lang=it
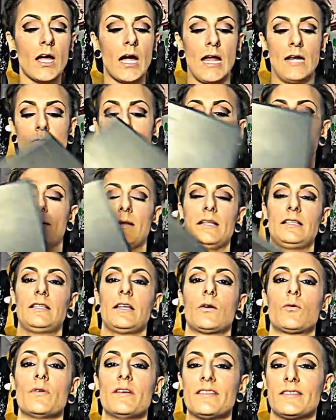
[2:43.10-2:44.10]
allora la paletta
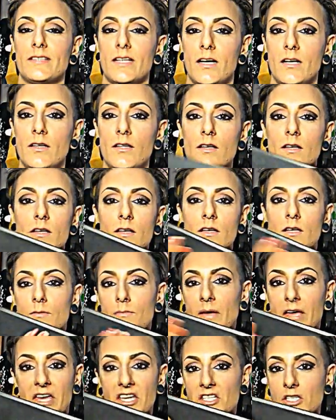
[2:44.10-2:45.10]
è questa
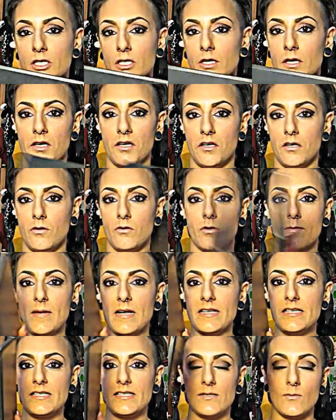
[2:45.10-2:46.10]
packaging
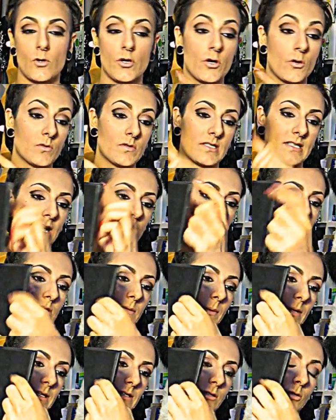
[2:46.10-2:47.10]
normalissimo ne ho un sacco di
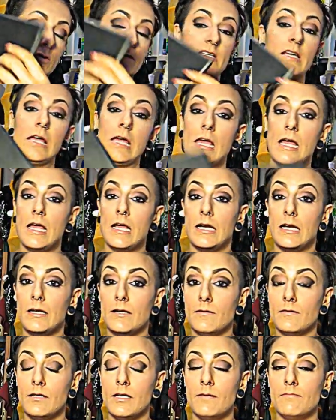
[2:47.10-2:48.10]
palette così
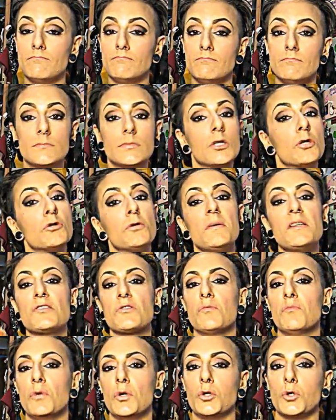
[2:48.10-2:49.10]
le, secondo me
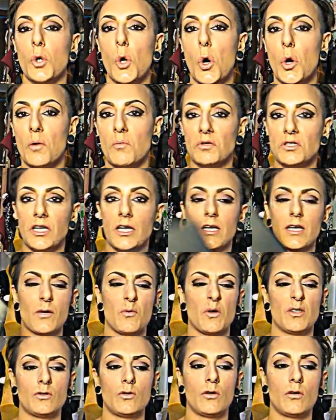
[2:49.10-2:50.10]
sono molto comode anche
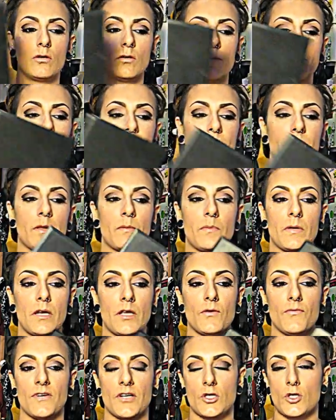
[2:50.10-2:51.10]
quando
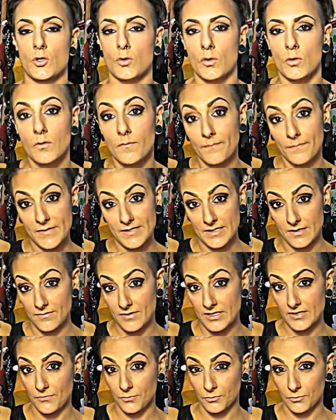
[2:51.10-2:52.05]
perché faccio servizi